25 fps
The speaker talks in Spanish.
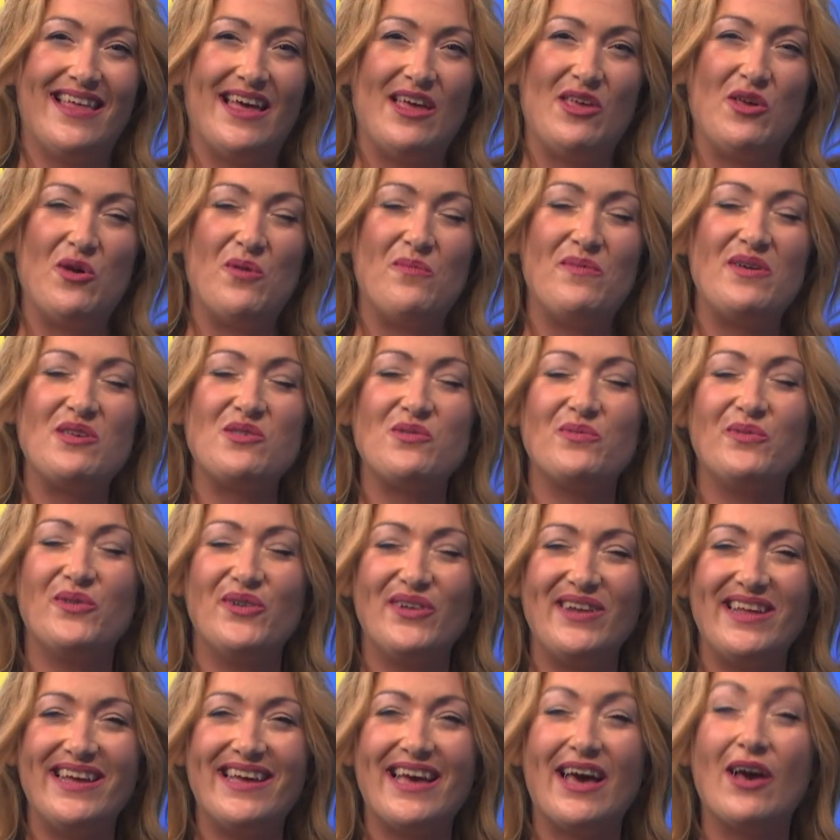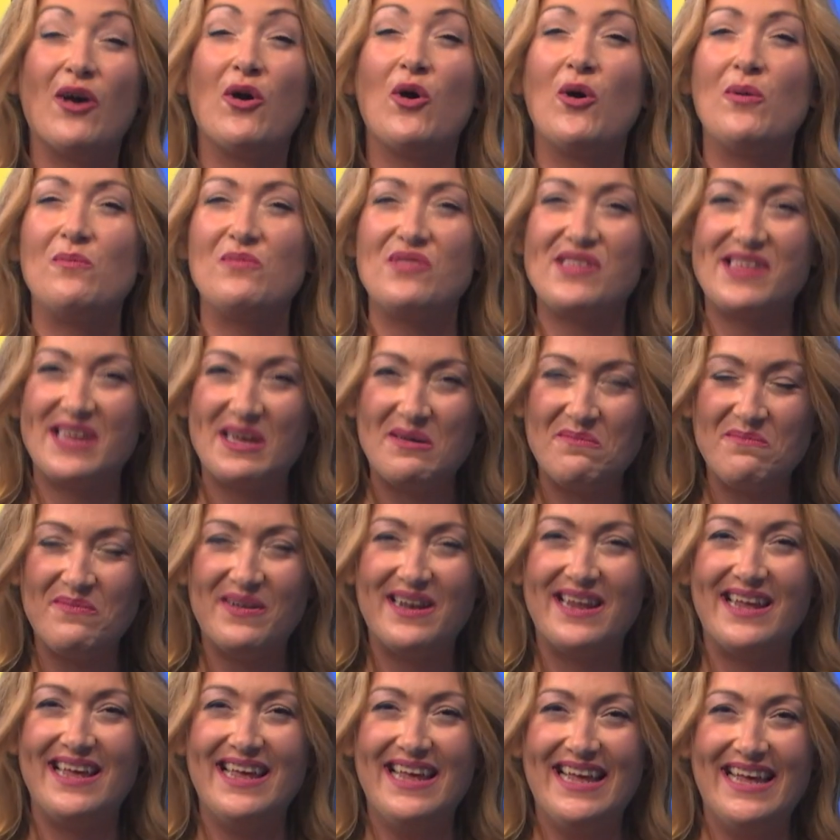d'allò més bonica, como
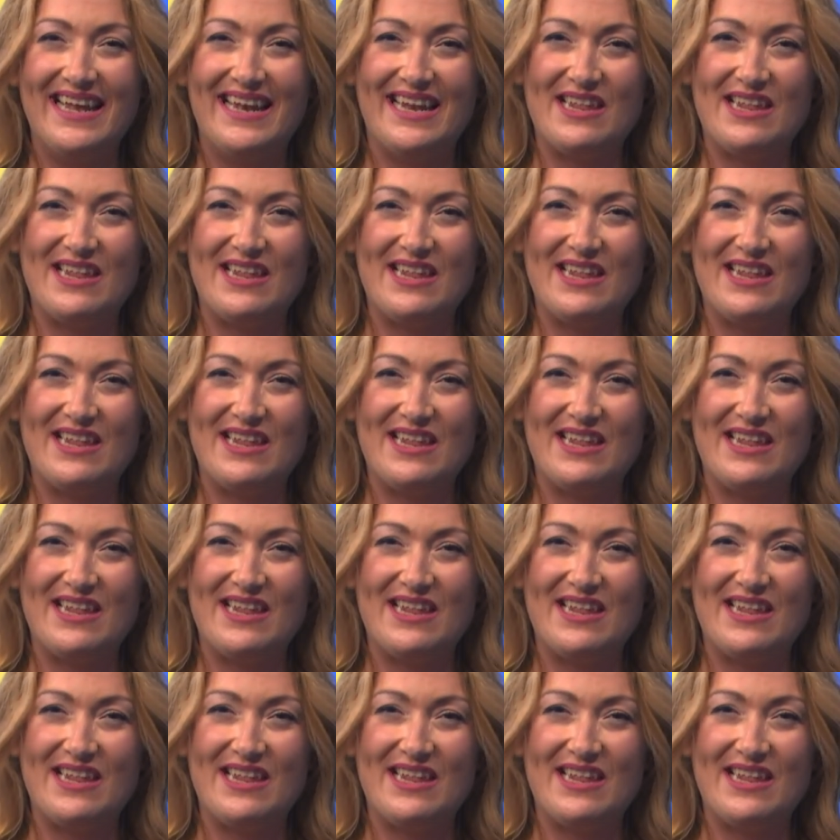siempre,